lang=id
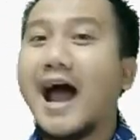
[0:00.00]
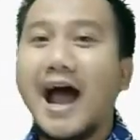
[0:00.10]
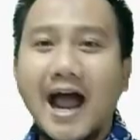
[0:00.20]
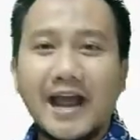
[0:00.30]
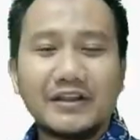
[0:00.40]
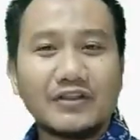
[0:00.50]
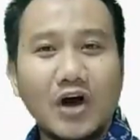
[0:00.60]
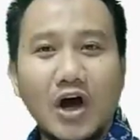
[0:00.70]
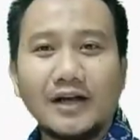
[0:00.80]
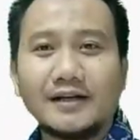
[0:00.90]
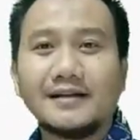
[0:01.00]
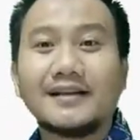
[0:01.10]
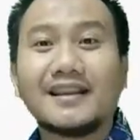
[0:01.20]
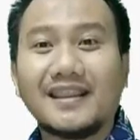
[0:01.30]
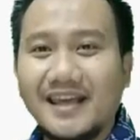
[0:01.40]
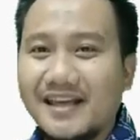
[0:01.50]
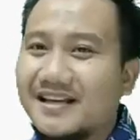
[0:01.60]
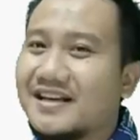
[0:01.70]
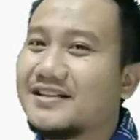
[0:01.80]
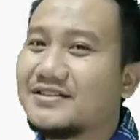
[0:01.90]
I don't
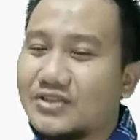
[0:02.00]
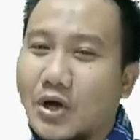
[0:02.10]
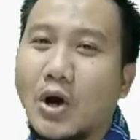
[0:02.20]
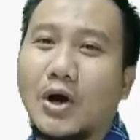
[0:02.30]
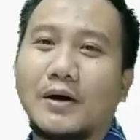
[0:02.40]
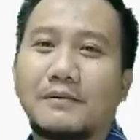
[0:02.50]
think so.